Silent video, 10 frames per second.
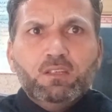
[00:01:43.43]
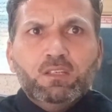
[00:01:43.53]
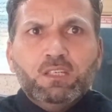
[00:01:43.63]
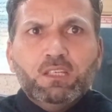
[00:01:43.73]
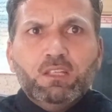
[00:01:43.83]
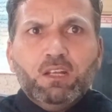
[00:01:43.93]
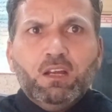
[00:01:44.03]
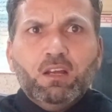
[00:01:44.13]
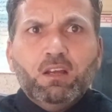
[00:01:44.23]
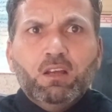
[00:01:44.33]
इसी
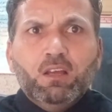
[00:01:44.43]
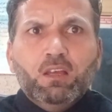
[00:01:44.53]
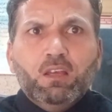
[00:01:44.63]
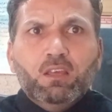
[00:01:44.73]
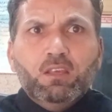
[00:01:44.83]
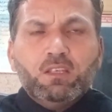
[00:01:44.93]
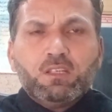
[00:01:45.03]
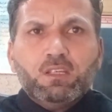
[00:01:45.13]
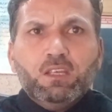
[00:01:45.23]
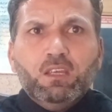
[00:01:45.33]
तरह
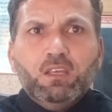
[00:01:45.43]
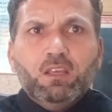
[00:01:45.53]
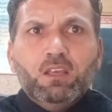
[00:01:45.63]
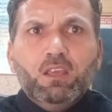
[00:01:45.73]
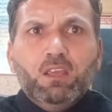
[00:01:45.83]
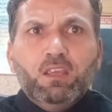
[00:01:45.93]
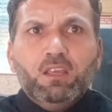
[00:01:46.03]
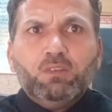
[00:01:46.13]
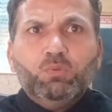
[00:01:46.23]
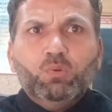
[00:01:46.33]
इसके
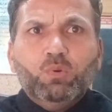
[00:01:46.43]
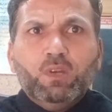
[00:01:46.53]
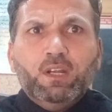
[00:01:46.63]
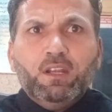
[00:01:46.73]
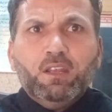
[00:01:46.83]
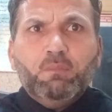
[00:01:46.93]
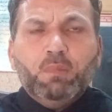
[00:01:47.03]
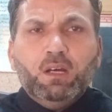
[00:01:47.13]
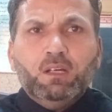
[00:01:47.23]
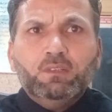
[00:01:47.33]
एक दो घंटे
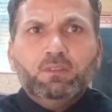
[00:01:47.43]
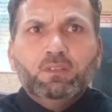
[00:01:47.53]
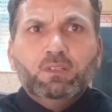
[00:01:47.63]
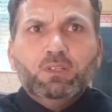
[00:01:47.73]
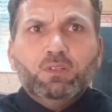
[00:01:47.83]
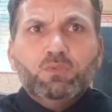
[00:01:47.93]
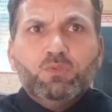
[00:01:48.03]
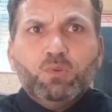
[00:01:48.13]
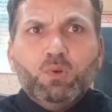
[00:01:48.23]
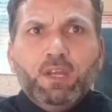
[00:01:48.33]
बाद
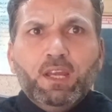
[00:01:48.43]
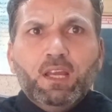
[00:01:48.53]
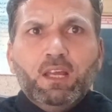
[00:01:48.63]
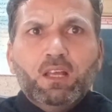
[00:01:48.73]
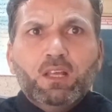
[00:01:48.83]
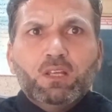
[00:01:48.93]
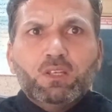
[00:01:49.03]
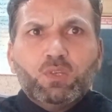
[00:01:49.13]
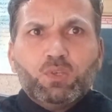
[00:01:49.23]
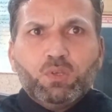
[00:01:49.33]
जो है
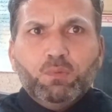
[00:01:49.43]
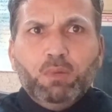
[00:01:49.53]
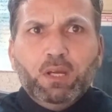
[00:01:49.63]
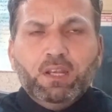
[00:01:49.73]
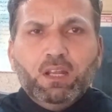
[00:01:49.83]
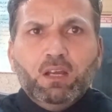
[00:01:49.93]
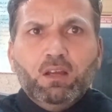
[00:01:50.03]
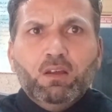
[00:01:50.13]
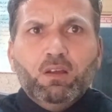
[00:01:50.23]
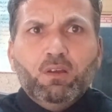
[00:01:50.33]
सबाइना
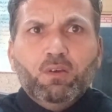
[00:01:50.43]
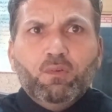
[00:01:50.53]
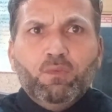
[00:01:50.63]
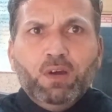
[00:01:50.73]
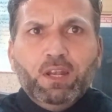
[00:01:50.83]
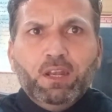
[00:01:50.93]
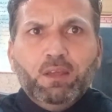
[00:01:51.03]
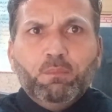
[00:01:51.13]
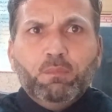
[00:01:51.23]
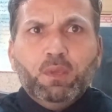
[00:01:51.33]
वन
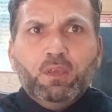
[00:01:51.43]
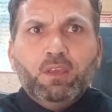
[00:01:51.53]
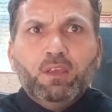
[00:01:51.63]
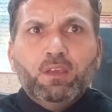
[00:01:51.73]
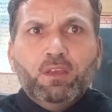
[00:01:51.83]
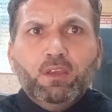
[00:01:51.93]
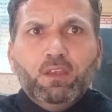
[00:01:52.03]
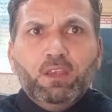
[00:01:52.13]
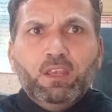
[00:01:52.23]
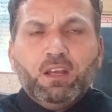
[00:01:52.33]
एम में
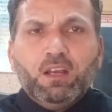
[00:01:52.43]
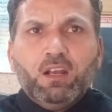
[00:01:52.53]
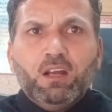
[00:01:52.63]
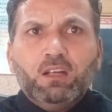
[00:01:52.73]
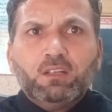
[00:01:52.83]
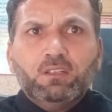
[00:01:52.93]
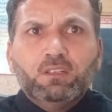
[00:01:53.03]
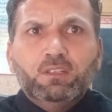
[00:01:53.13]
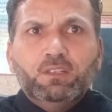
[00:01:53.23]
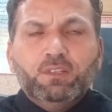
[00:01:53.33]
एक खुराक
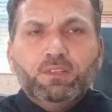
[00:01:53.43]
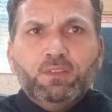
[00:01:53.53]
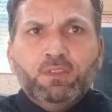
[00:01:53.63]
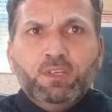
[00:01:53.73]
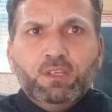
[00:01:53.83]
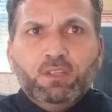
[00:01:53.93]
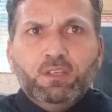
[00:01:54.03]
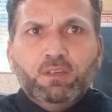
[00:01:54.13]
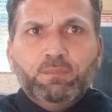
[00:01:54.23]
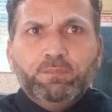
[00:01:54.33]
दे
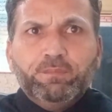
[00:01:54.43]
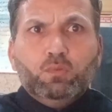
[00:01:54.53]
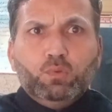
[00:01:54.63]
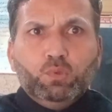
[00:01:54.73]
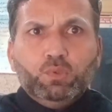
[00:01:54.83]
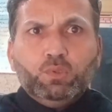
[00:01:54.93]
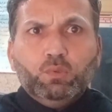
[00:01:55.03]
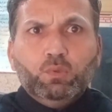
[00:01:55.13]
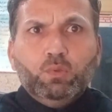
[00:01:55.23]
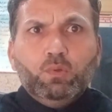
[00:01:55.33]
दें
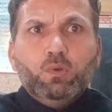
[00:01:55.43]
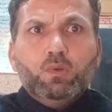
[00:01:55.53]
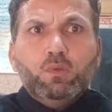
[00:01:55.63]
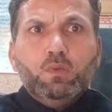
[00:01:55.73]
दोस्तों